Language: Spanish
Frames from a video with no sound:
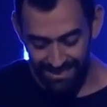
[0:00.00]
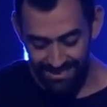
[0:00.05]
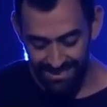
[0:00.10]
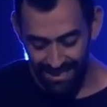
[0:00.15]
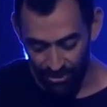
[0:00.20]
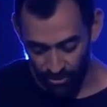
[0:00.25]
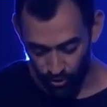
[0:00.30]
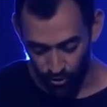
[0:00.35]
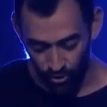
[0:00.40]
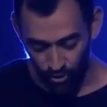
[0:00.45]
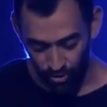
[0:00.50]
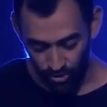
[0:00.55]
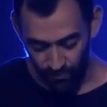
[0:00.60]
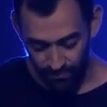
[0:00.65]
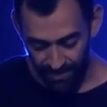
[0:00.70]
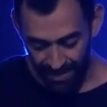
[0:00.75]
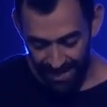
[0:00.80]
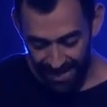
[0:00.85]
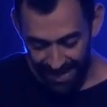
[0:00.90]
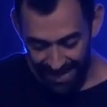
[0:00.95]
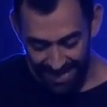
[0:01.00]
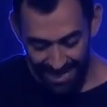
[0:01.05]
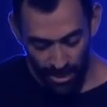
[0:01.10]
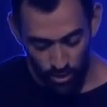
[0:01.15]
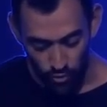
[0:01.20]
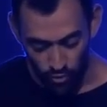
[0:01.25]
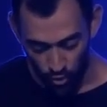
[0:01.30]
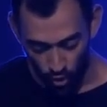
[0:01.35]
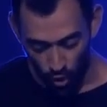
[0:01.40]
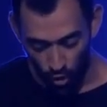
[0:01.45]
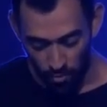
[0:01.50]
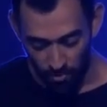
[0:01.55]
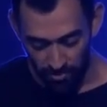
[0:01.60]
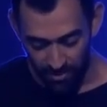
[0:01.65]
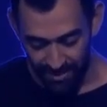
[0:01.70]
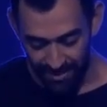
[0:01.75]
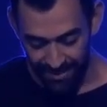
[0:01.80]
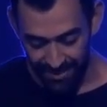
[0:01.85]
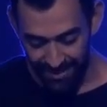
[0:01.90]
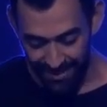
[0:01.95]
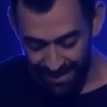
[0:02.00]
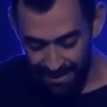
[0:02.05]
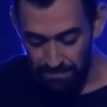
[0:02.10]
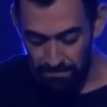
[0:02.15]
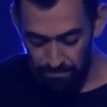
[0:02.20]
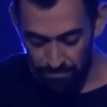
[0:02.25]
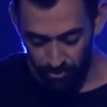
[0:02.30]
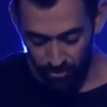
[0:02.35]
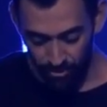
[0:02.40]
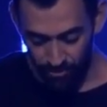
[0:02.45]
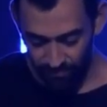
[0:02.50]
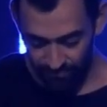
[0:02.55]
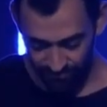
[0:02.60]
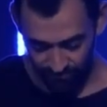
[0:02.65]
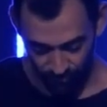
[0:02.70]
cazador, era un hombre de campo,